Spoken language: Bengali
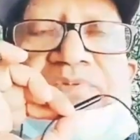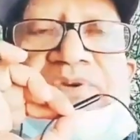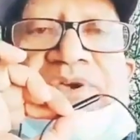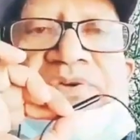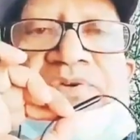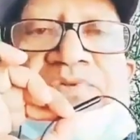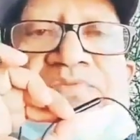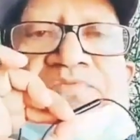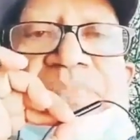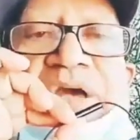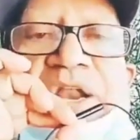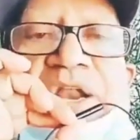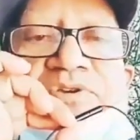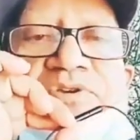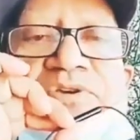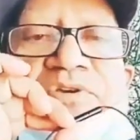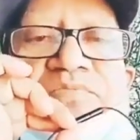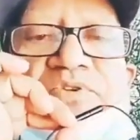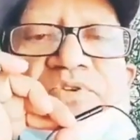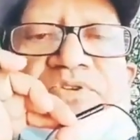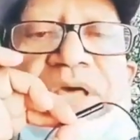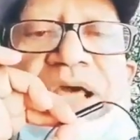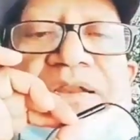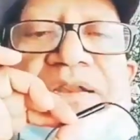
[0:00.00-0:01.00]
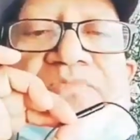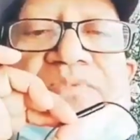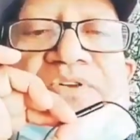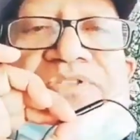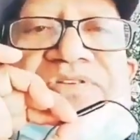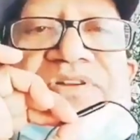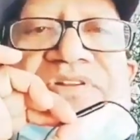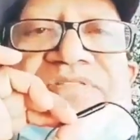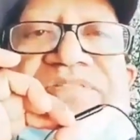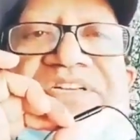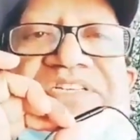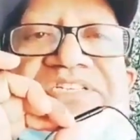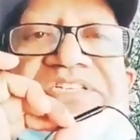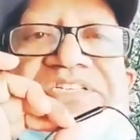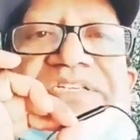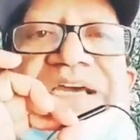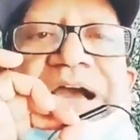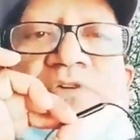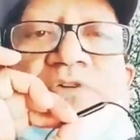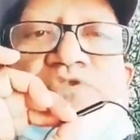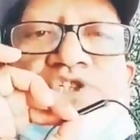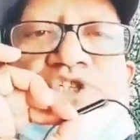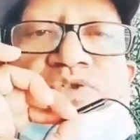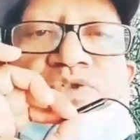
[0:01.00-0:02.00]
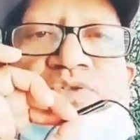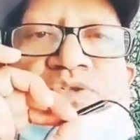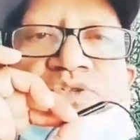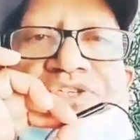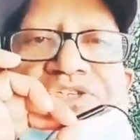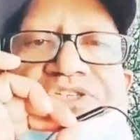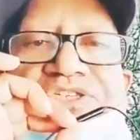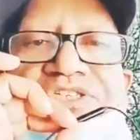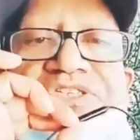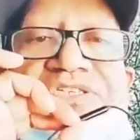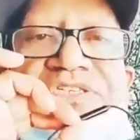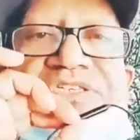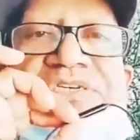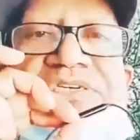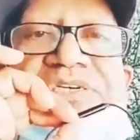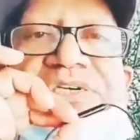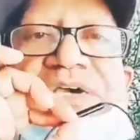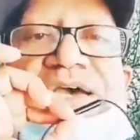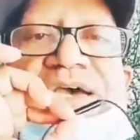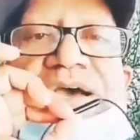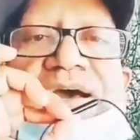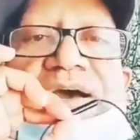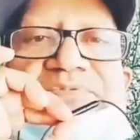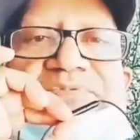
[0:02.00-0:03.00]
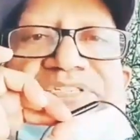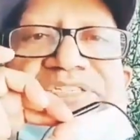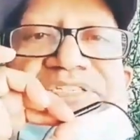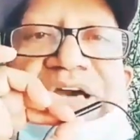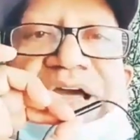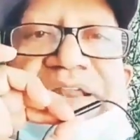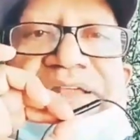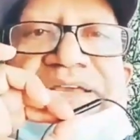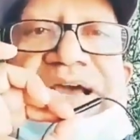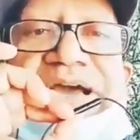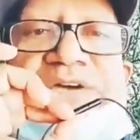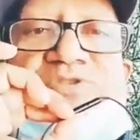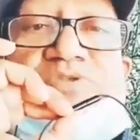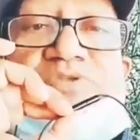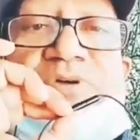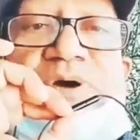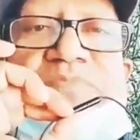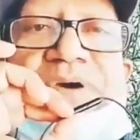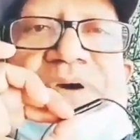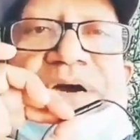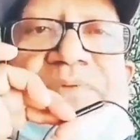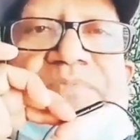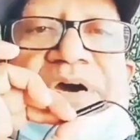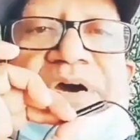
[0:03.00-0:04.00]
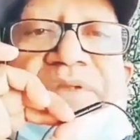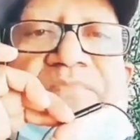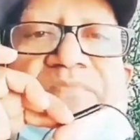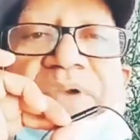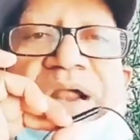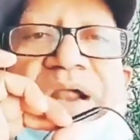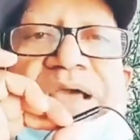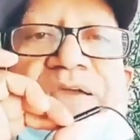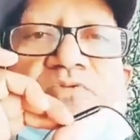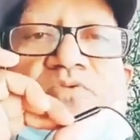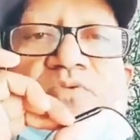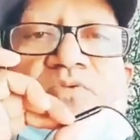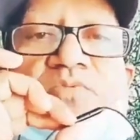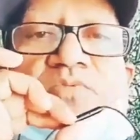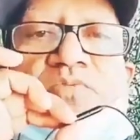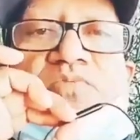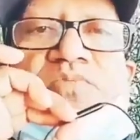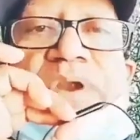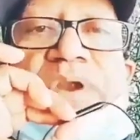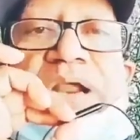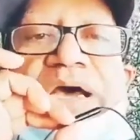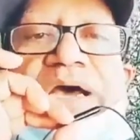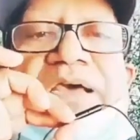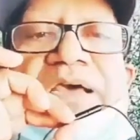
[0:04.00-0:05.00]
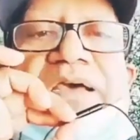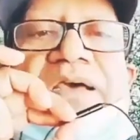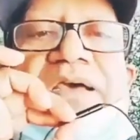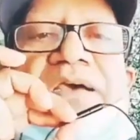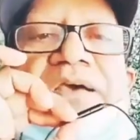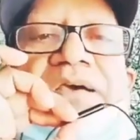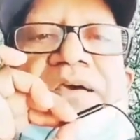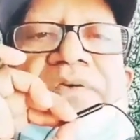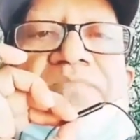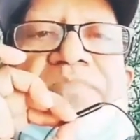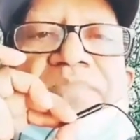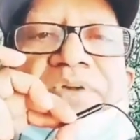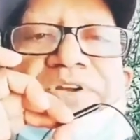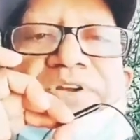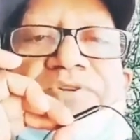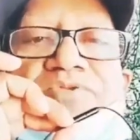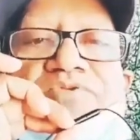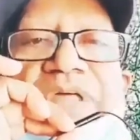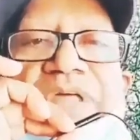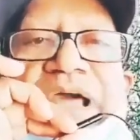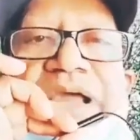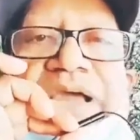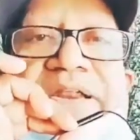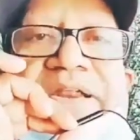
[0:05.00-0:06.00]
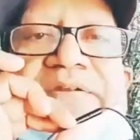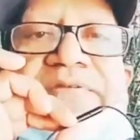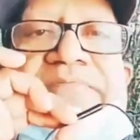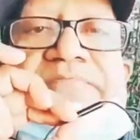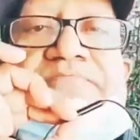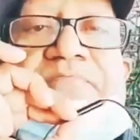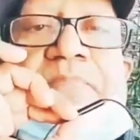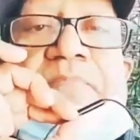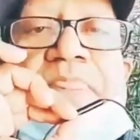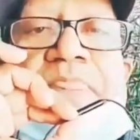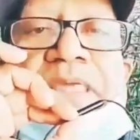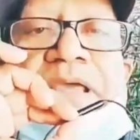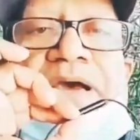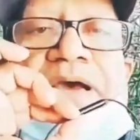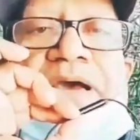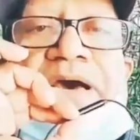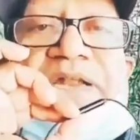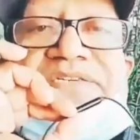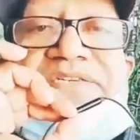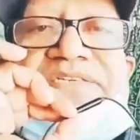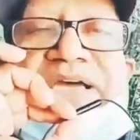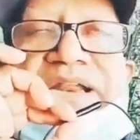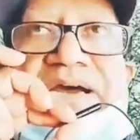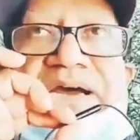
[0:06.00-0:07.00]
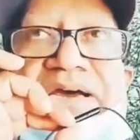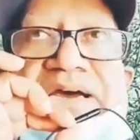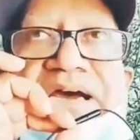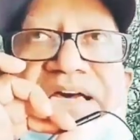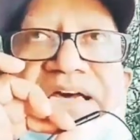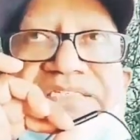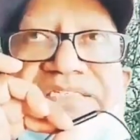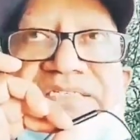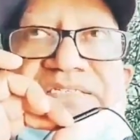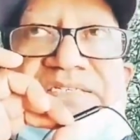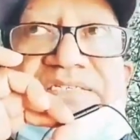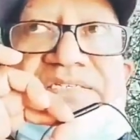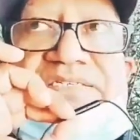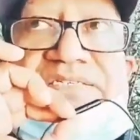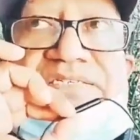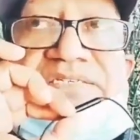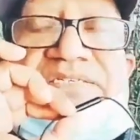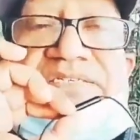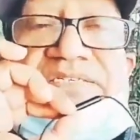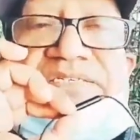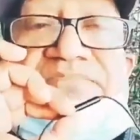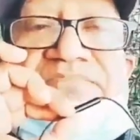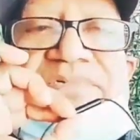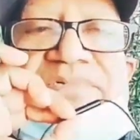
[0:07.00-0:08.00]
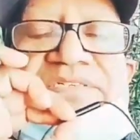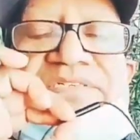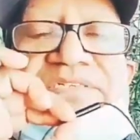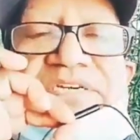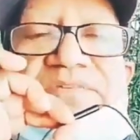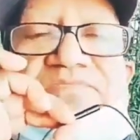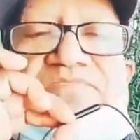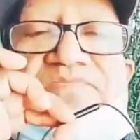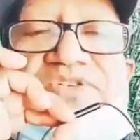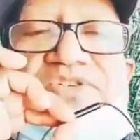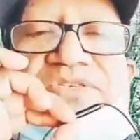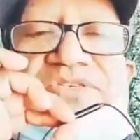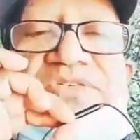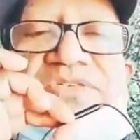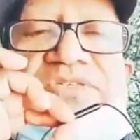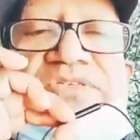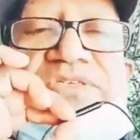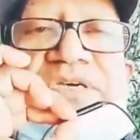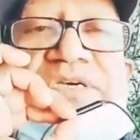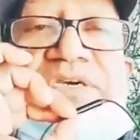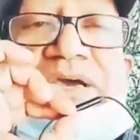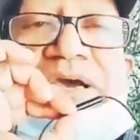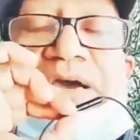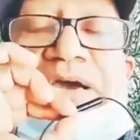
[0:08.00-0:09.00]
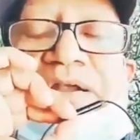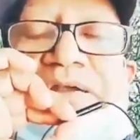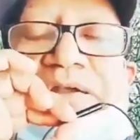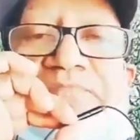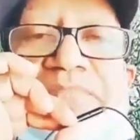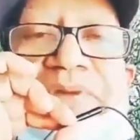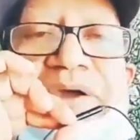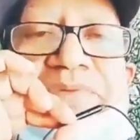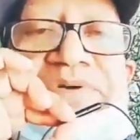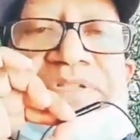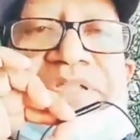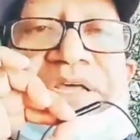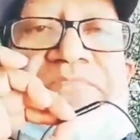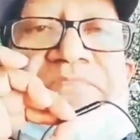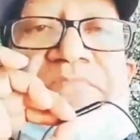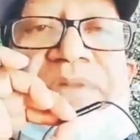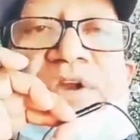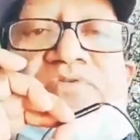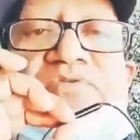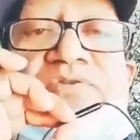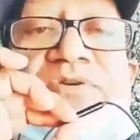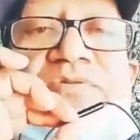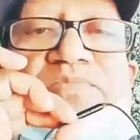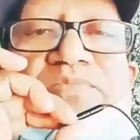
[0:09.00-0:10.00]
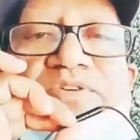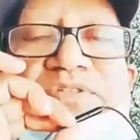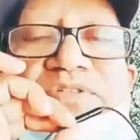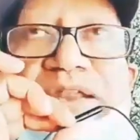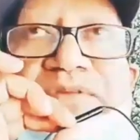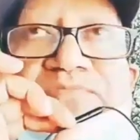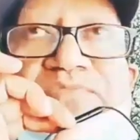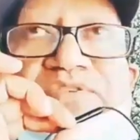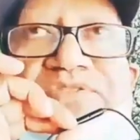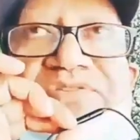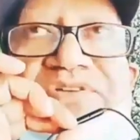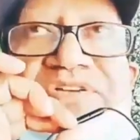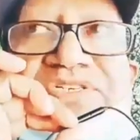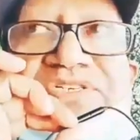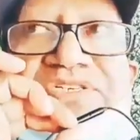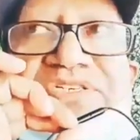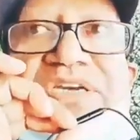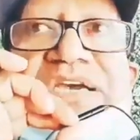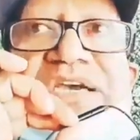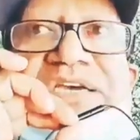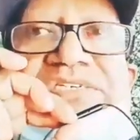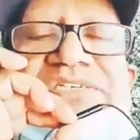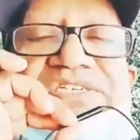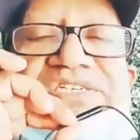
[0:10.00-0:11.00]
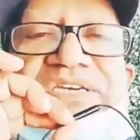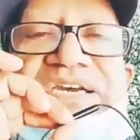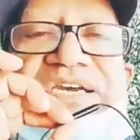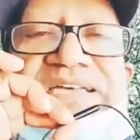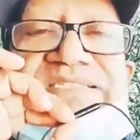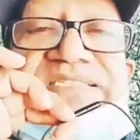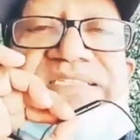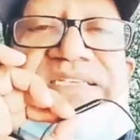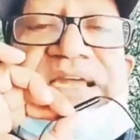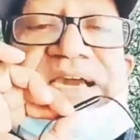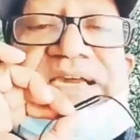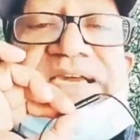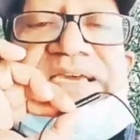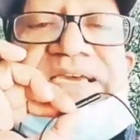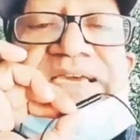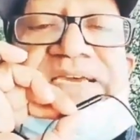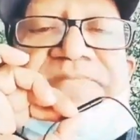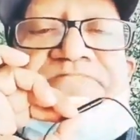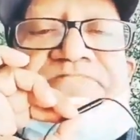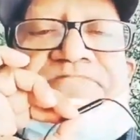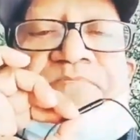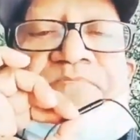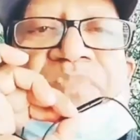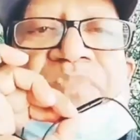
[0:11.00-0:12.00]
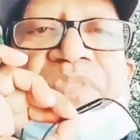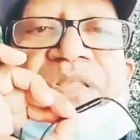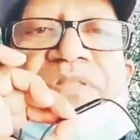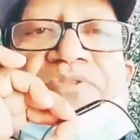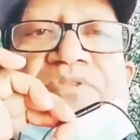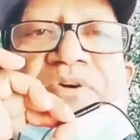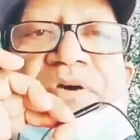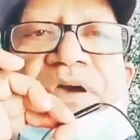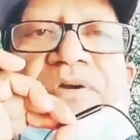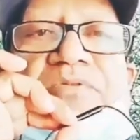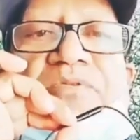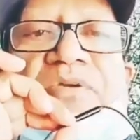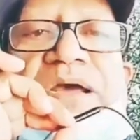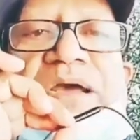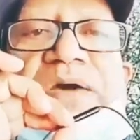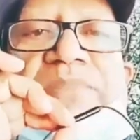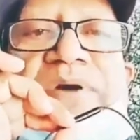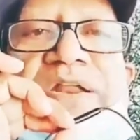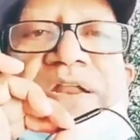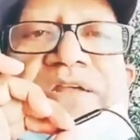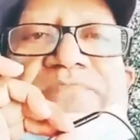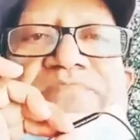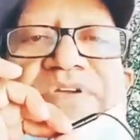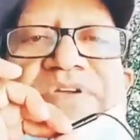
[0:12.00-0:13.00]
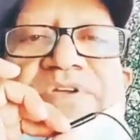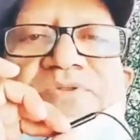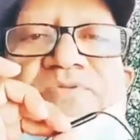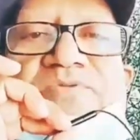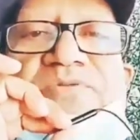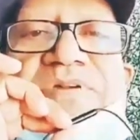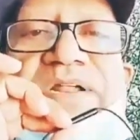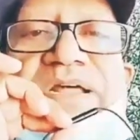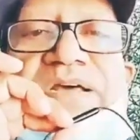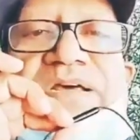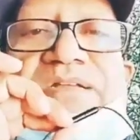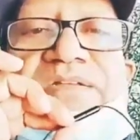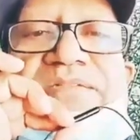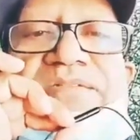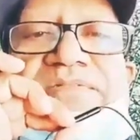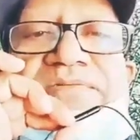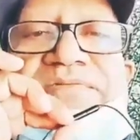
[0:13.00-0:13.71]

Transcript: আমি মাননীয় প্রধানমন্ত্রীর দৃষ্টি আকর্ষণ করছি আমি জানি হাসু আপা আমার প্রায়গুলো প্রায় ভিডিও দেখেন আর যারা আছেন শেখ মুজিব আর আমাদের মাননীয় প্রধানমন্ত্রী শেখ হাসিনাকে দয়া করে আমার এই ভিডিওটা